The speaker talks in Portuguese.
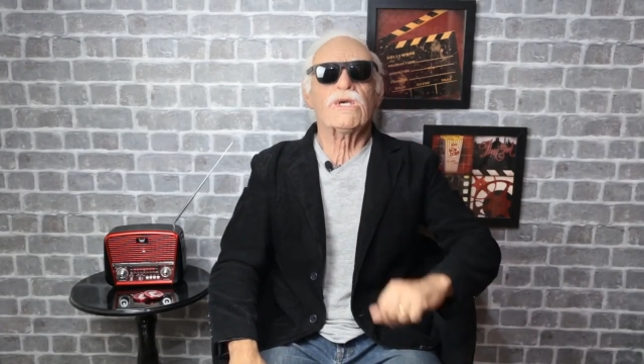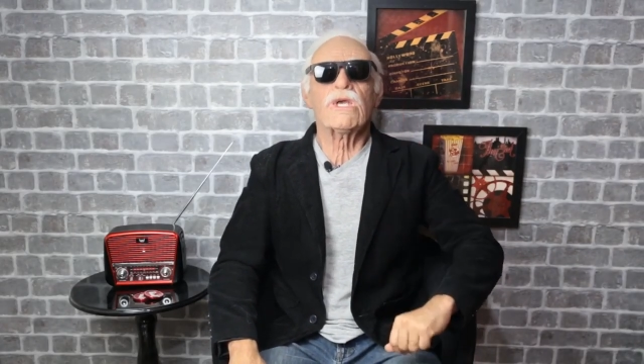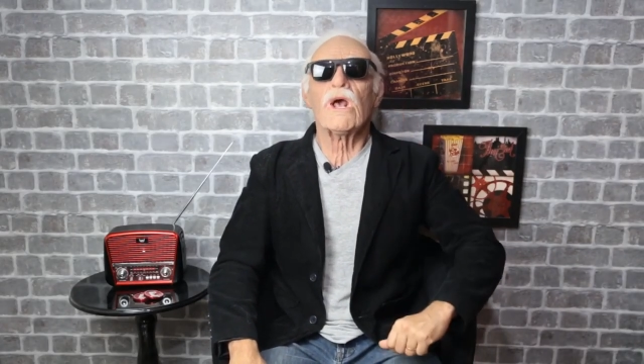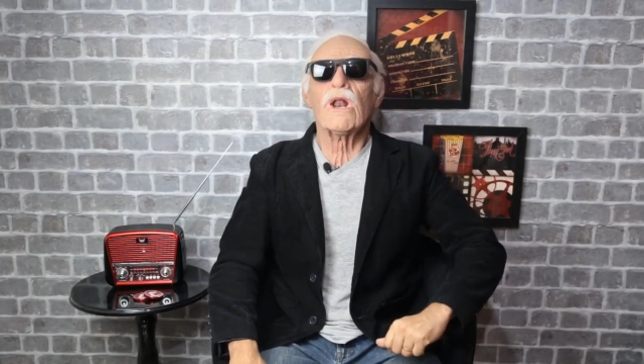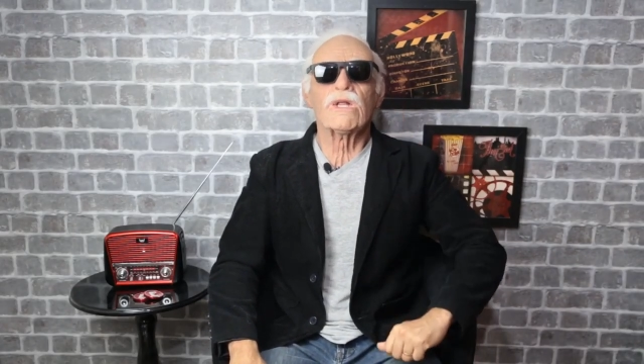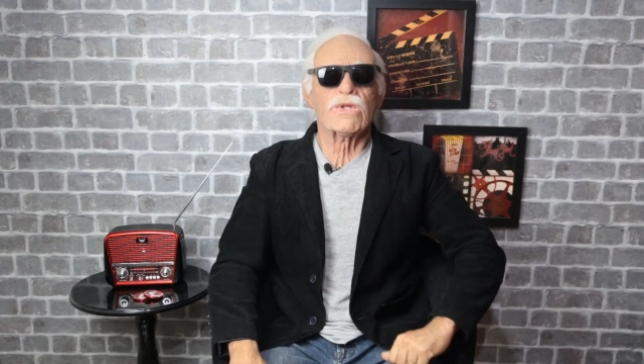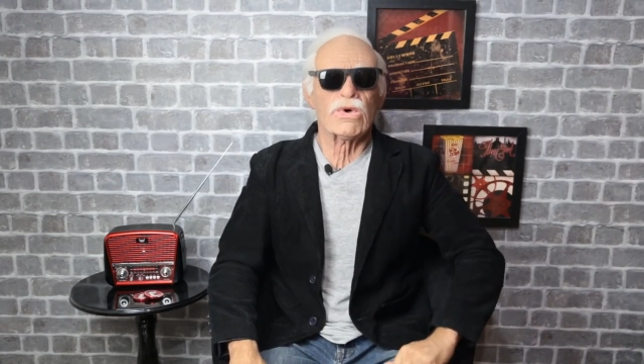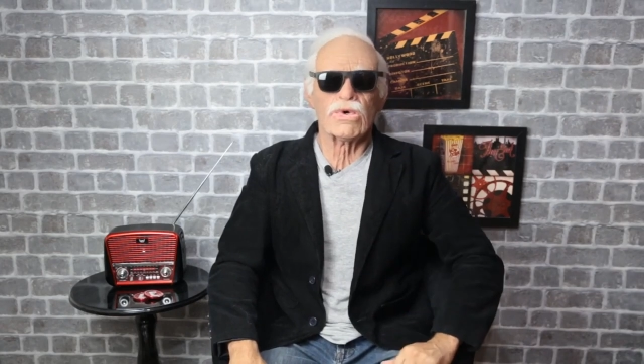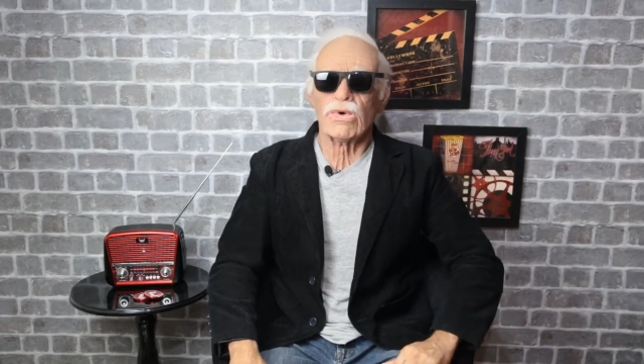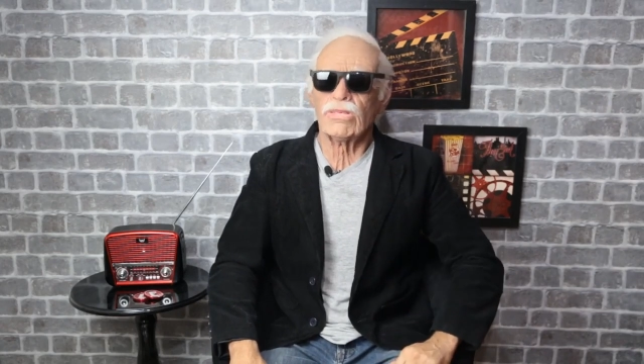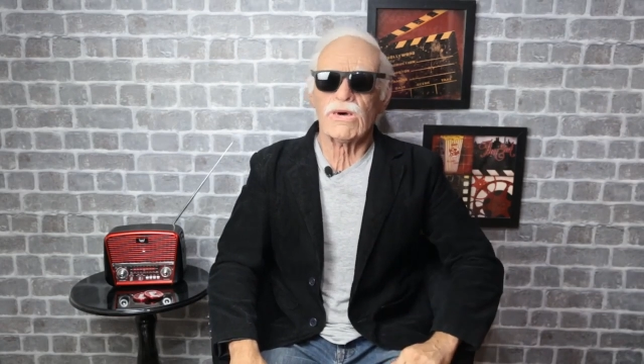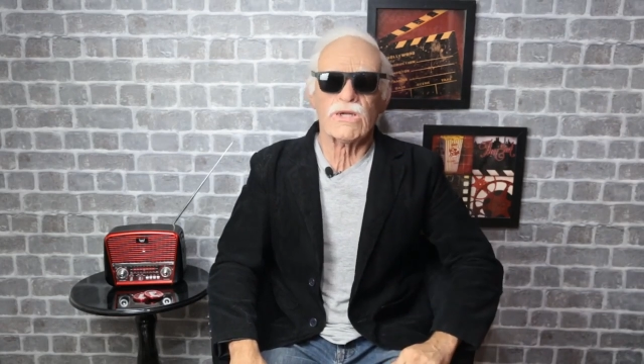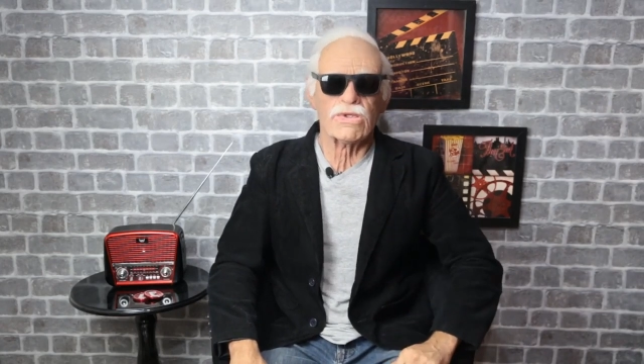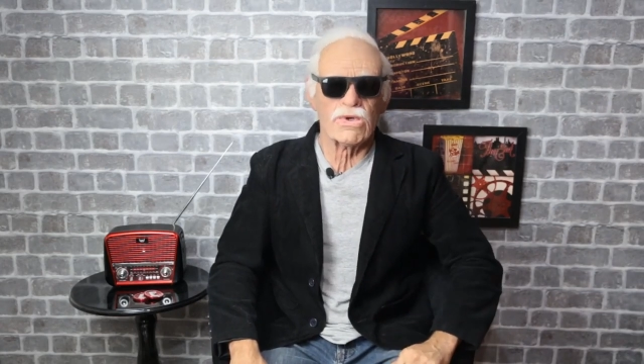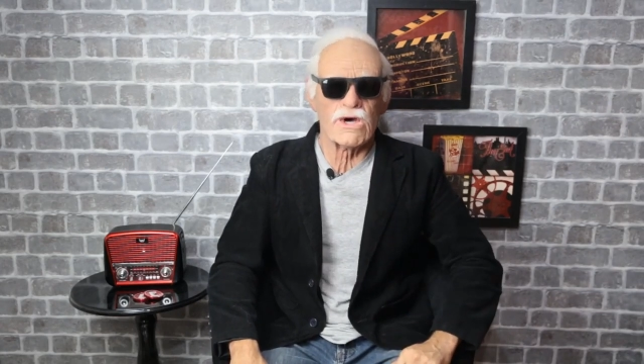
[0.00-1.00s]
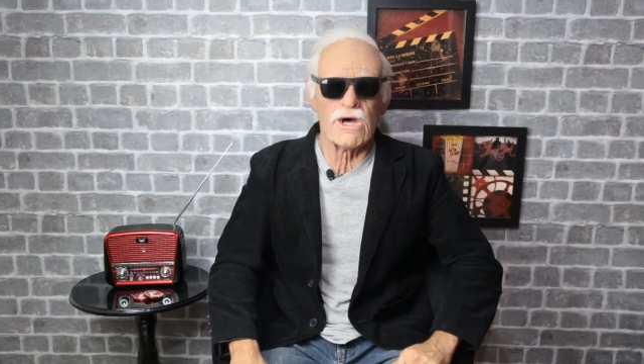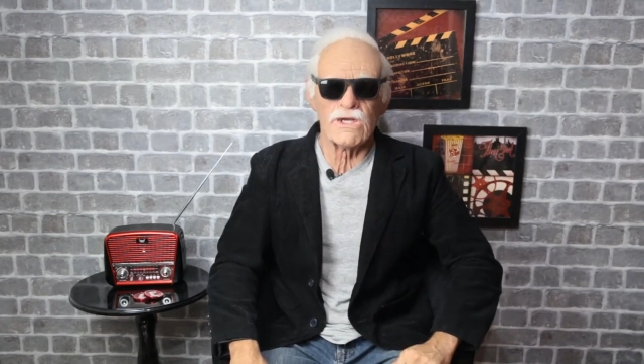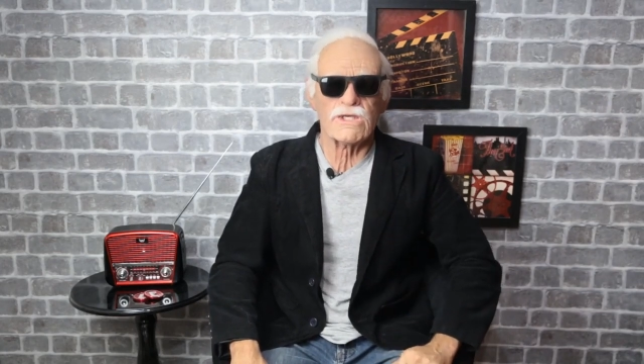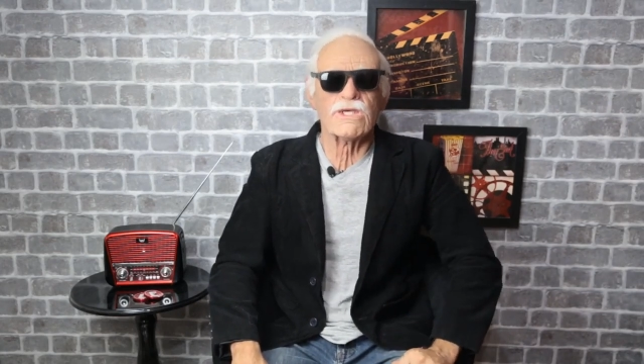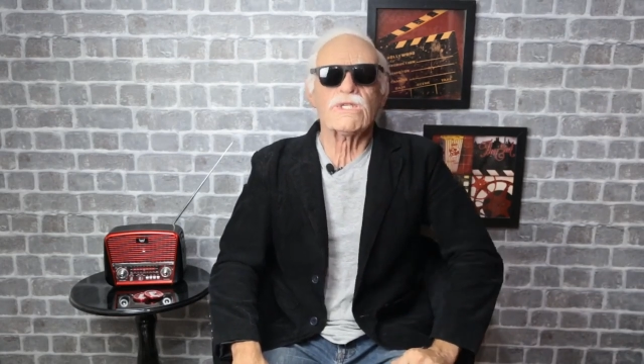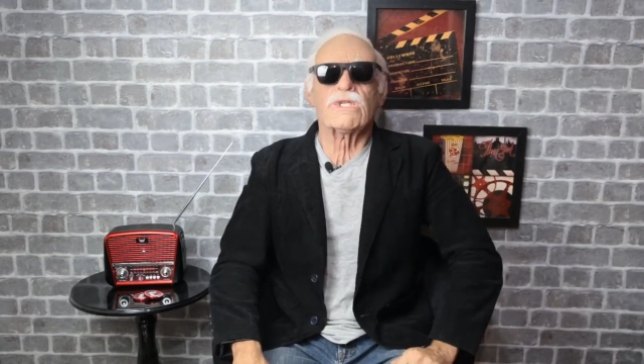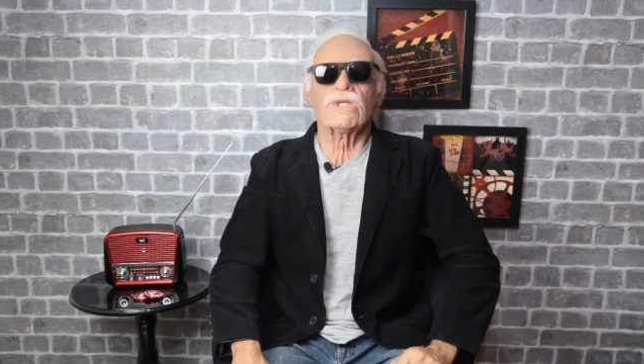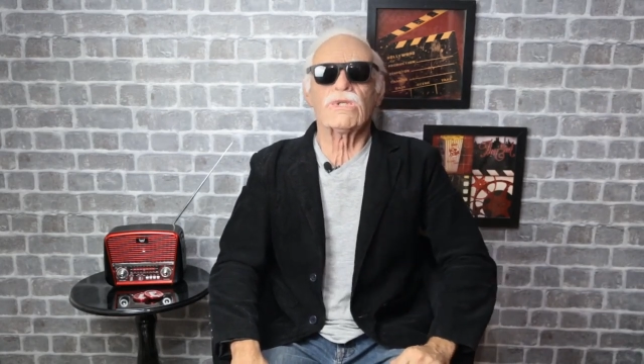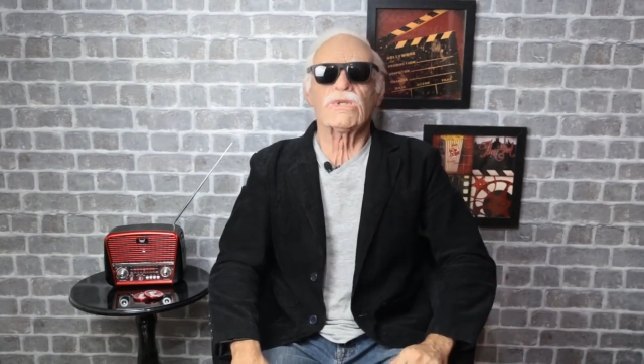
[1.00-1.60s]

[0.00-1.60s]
e ela está ocupando o ranking de